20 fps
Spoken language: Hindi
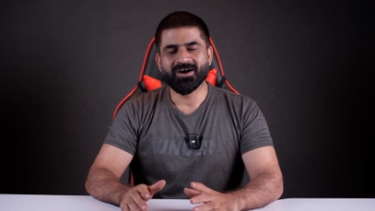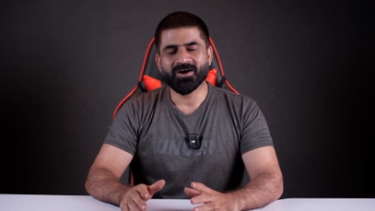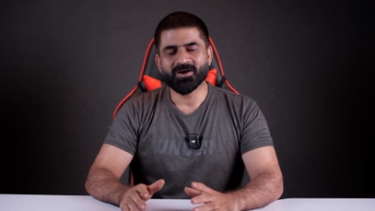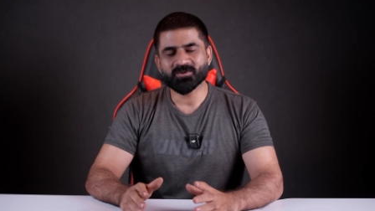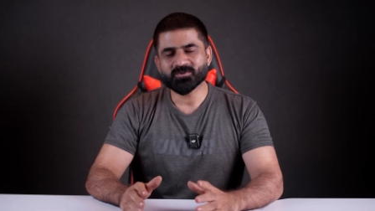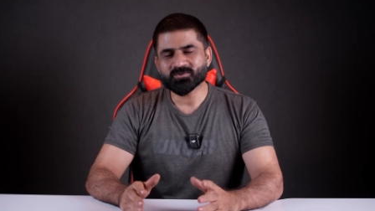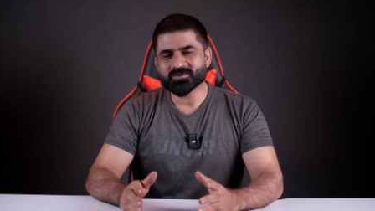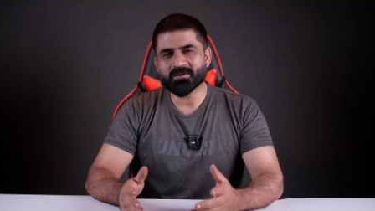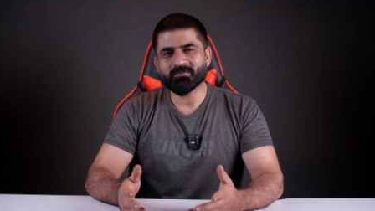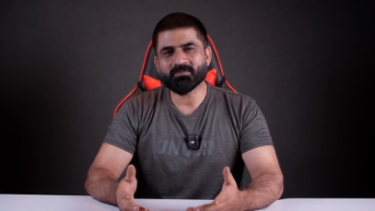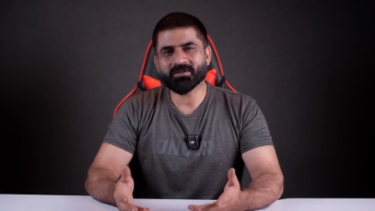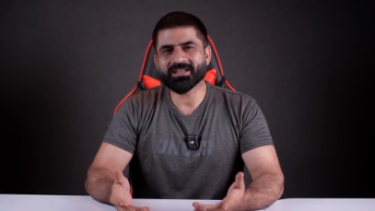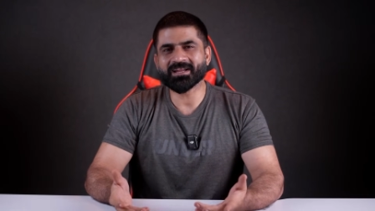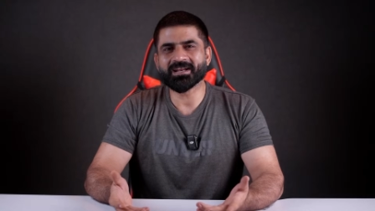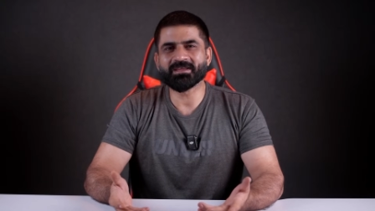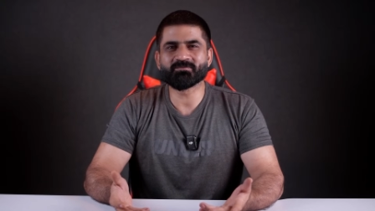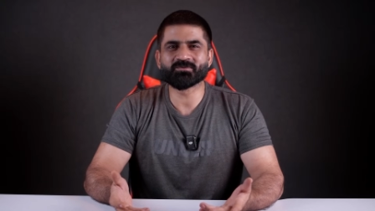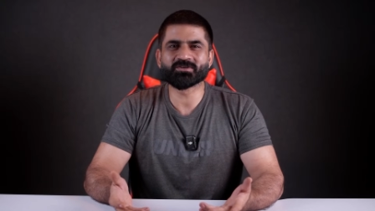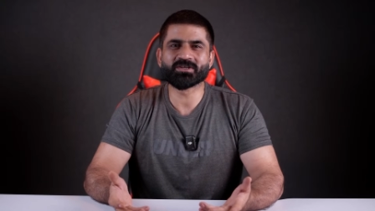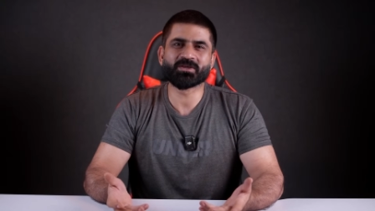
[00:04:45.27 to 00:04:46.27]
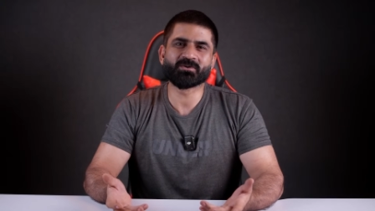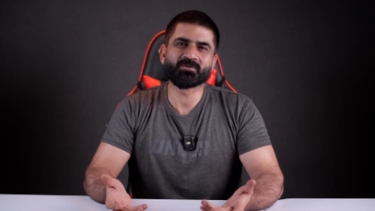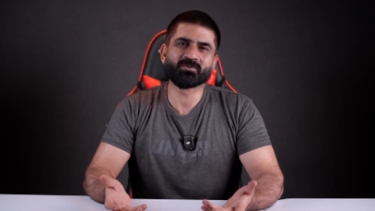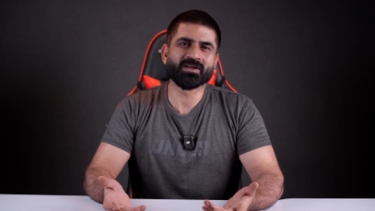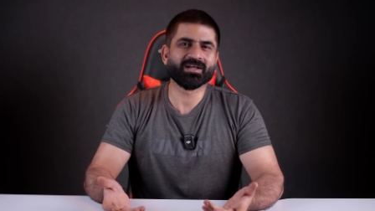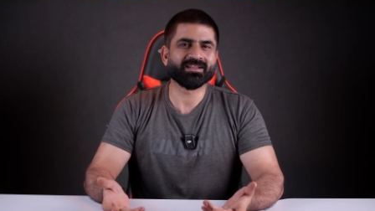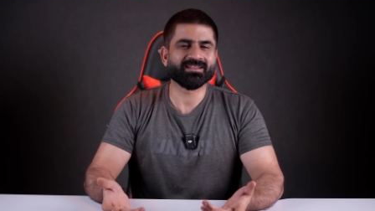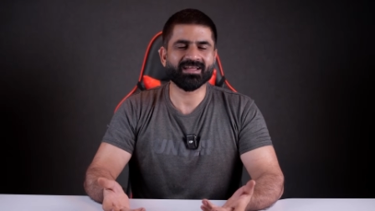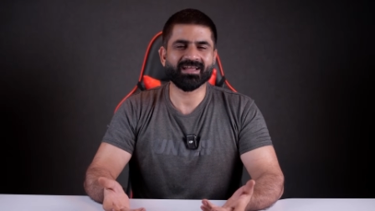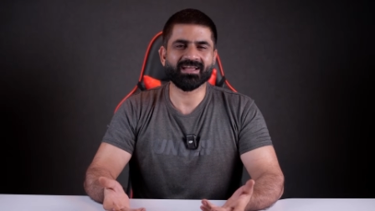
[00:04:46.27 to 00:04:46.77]
और दूसरा पता नहीं मुझे क्यों
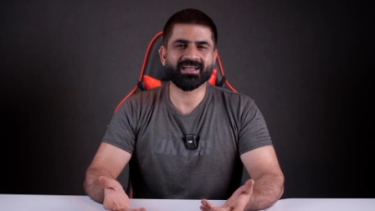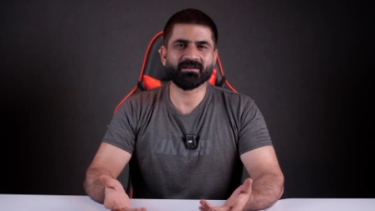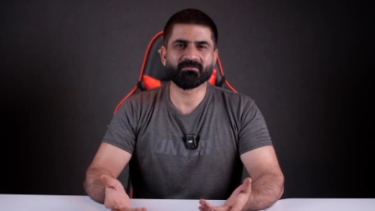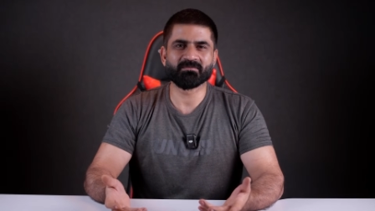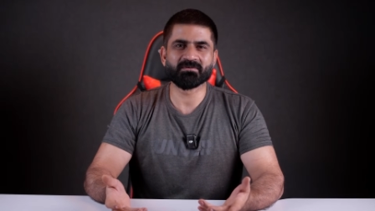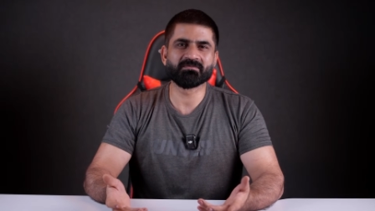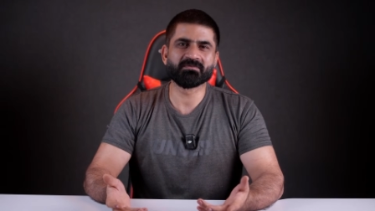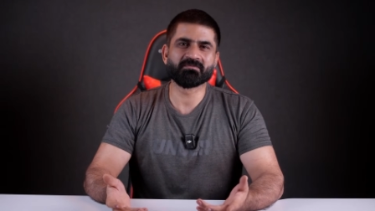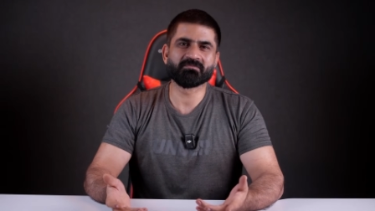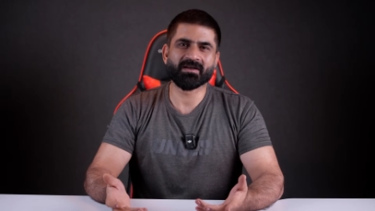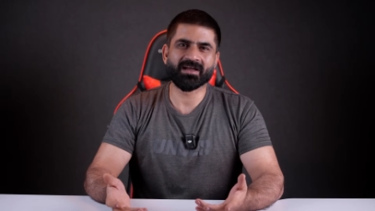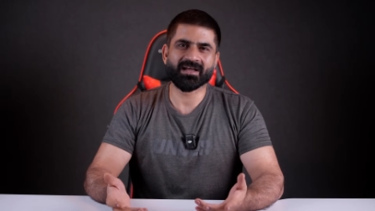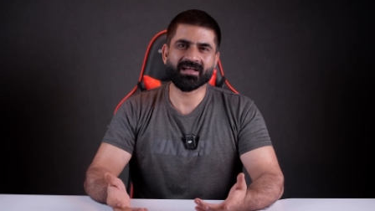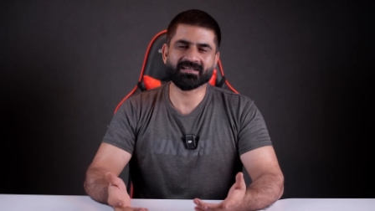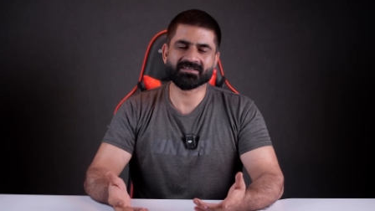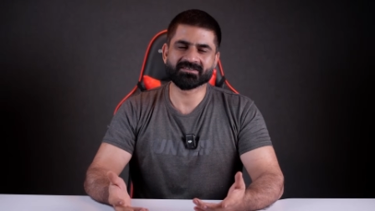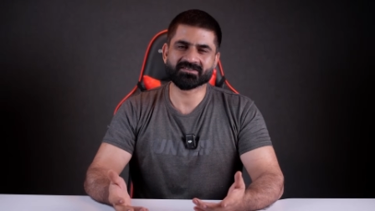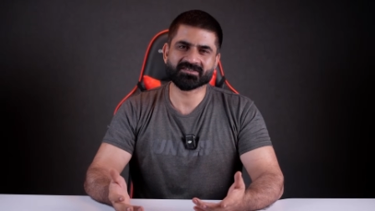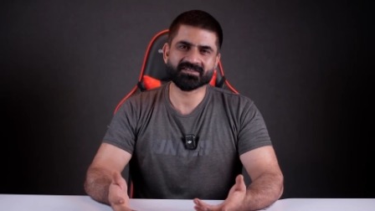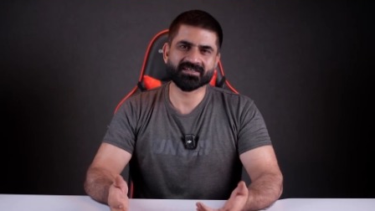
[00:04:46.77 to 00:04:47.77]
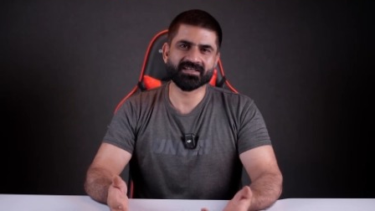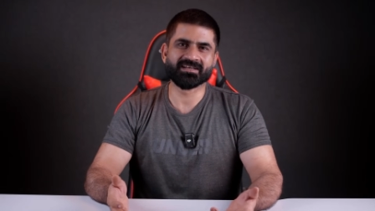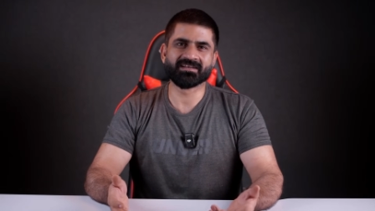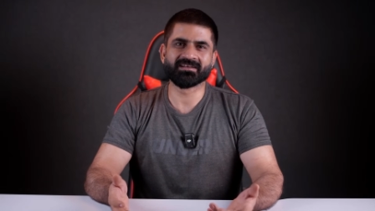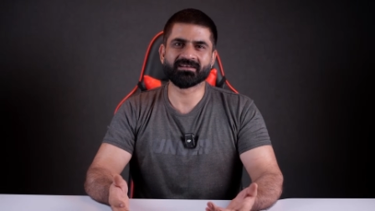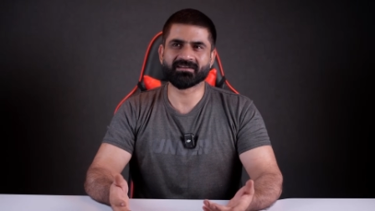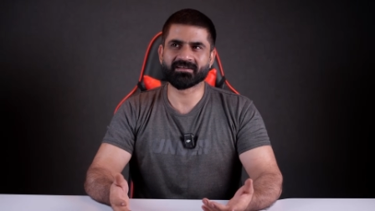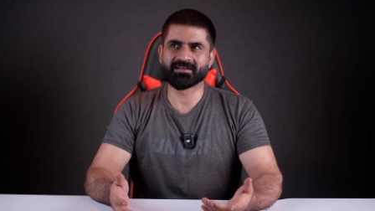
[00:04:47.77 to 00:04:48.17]
लगता है कि अभी भी मैं स्टिल